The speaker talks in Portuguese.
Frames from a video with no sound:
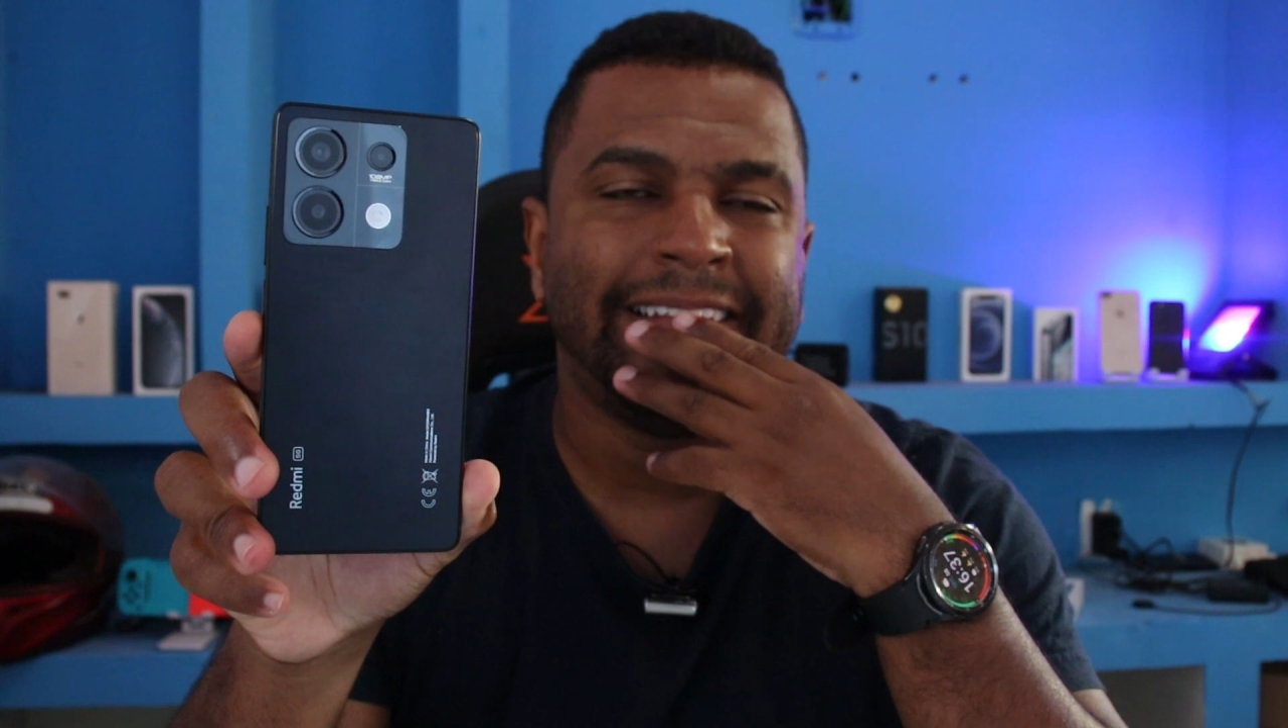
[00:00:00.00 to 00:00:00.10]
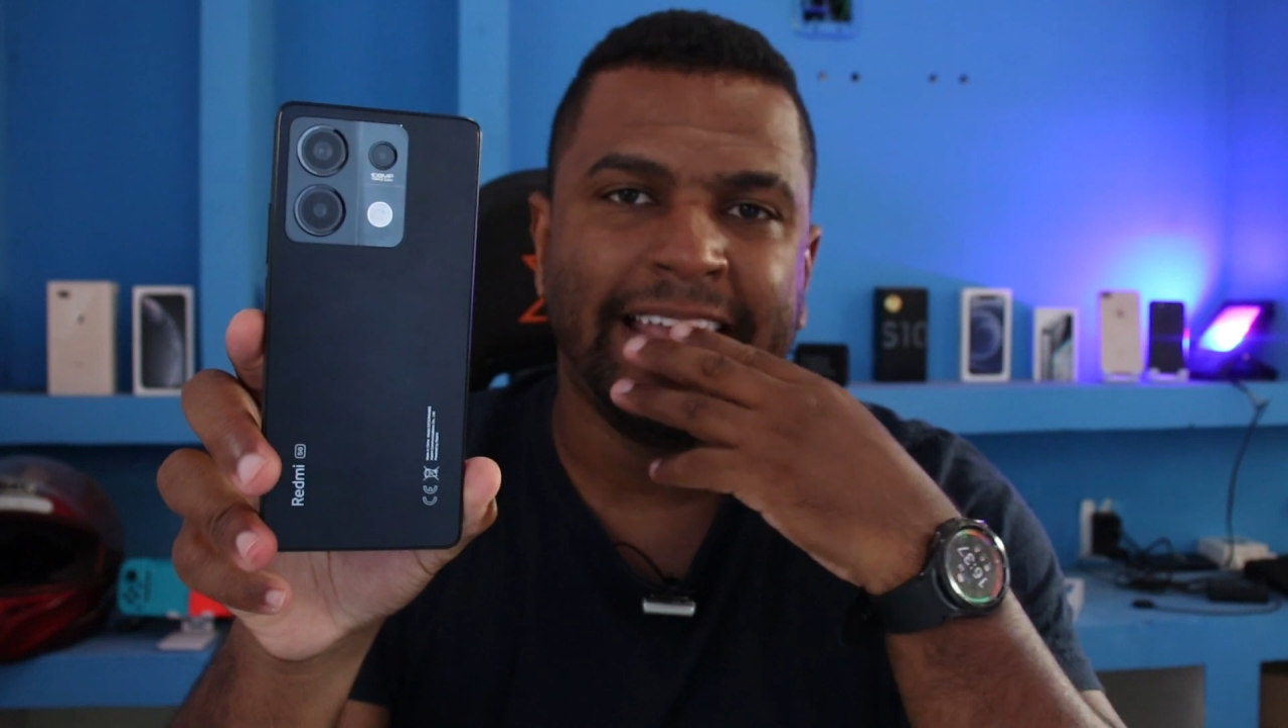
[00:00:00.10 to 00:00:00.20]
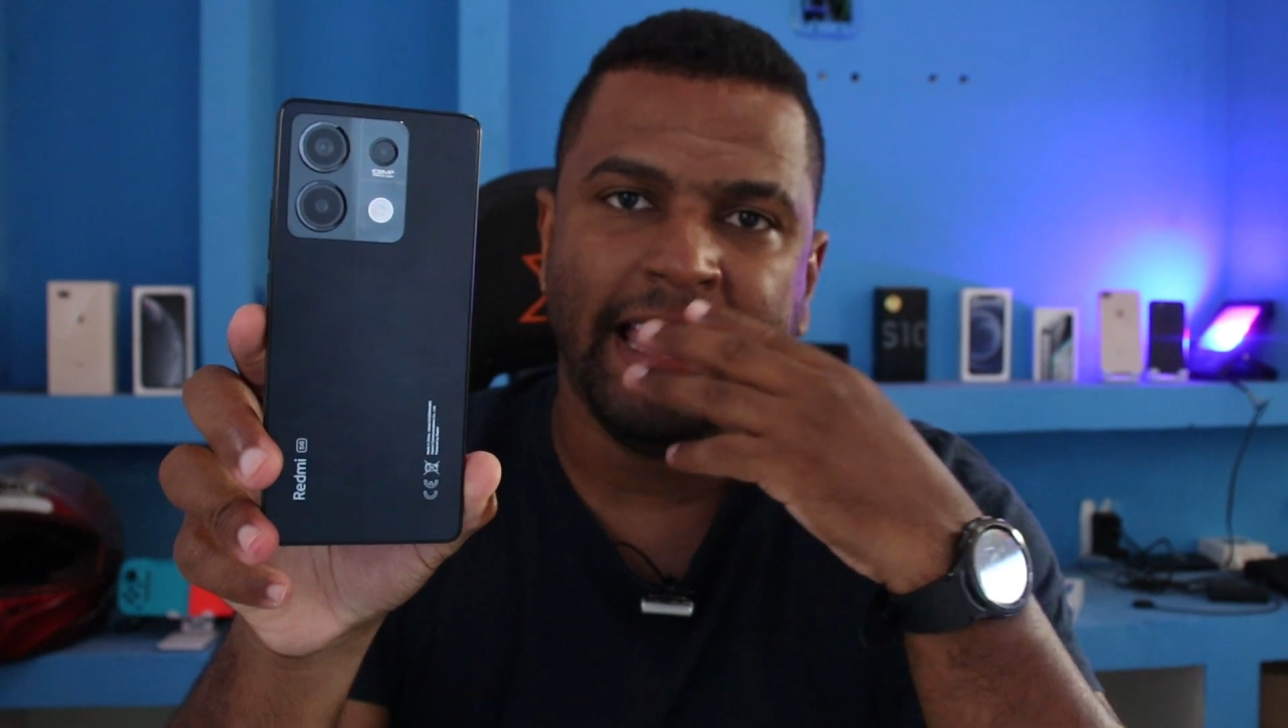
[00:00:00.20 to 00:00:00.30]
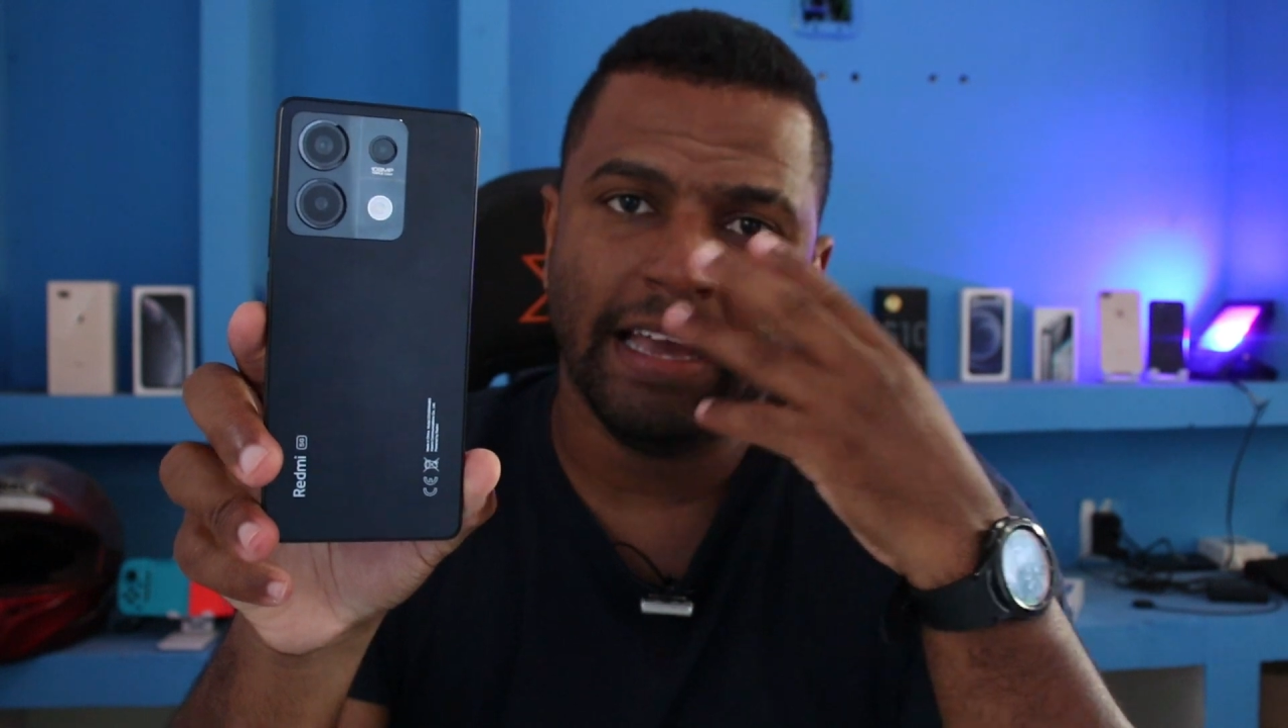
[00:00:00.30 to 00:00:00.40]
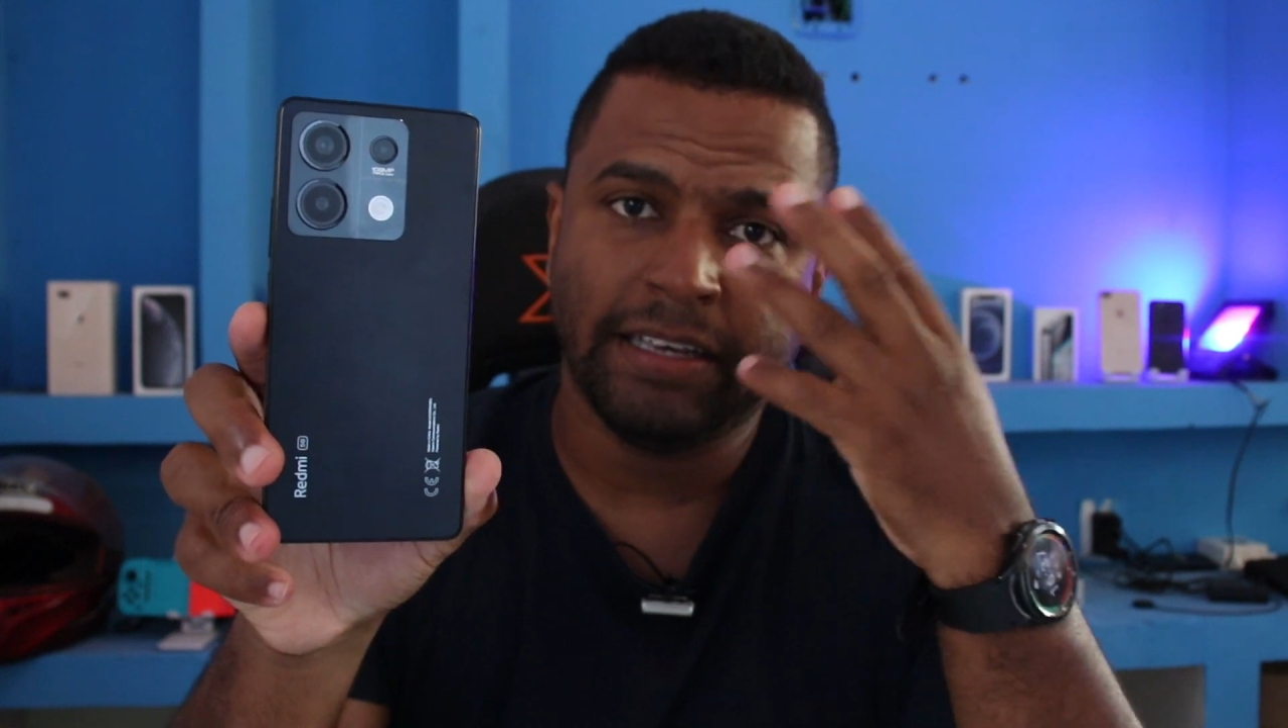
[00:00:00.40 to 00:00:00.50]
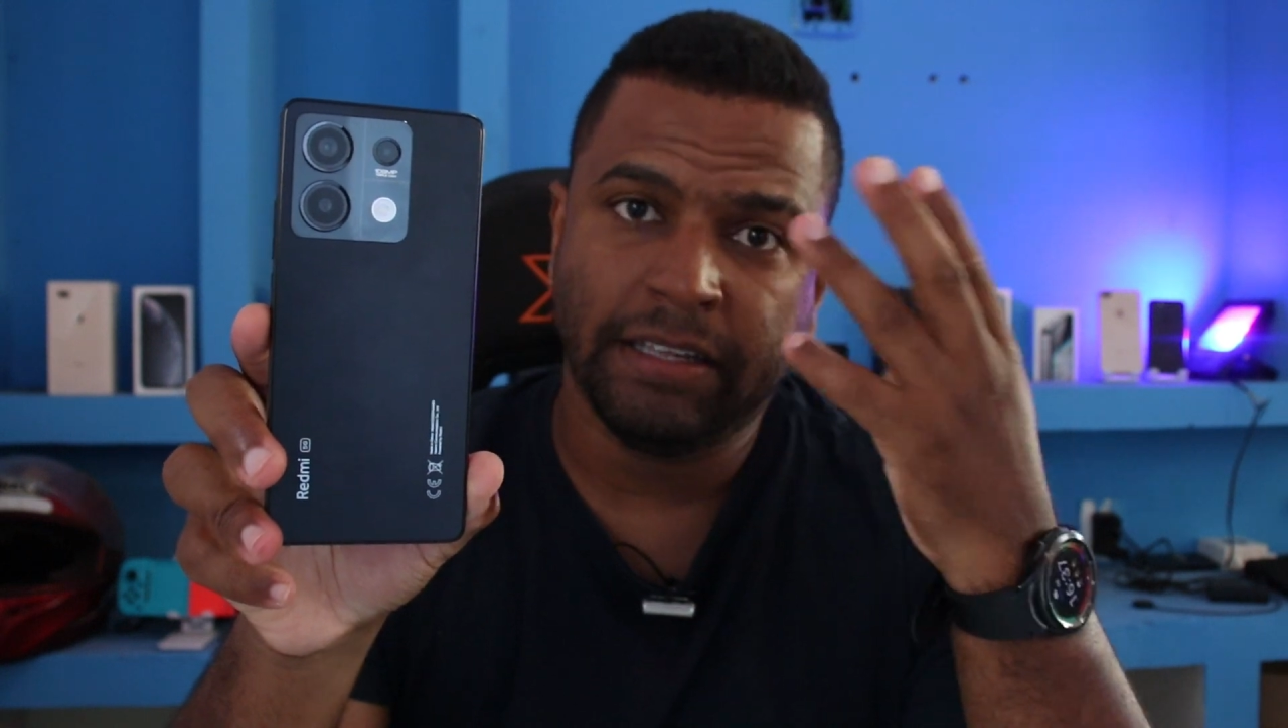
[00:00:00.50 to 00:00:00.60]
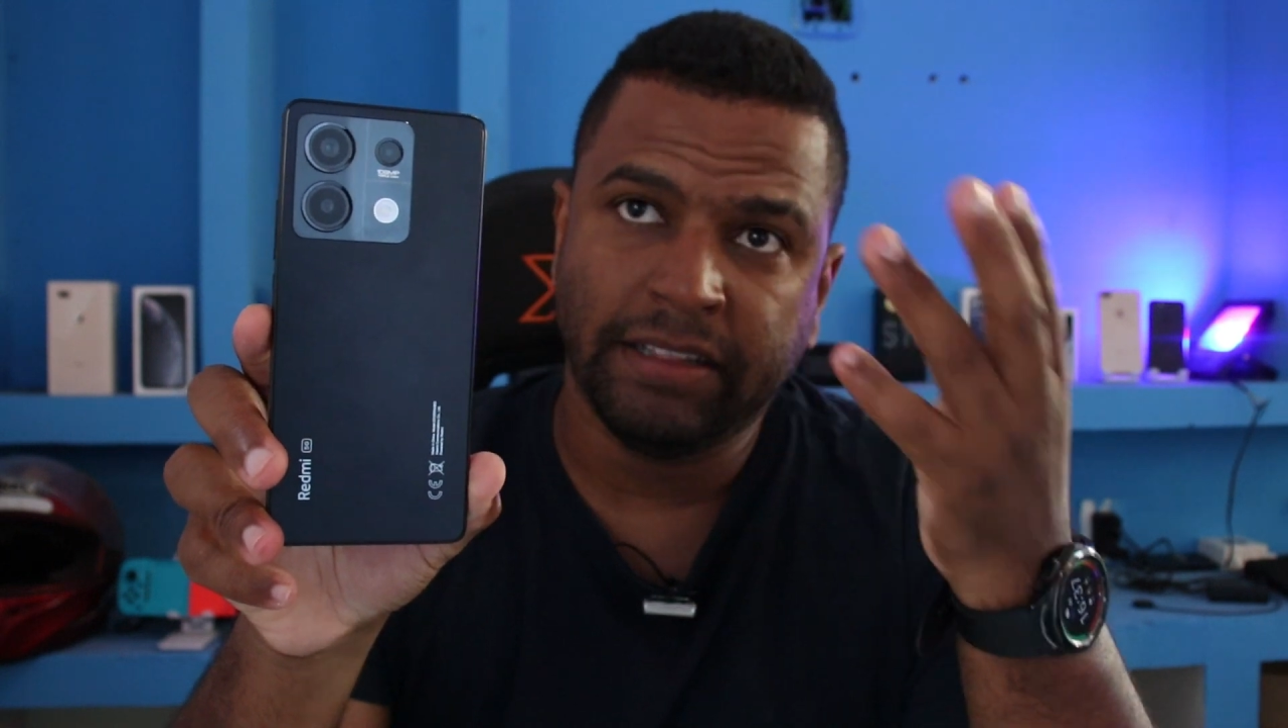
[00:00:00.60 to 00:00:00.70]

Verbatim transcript: né, que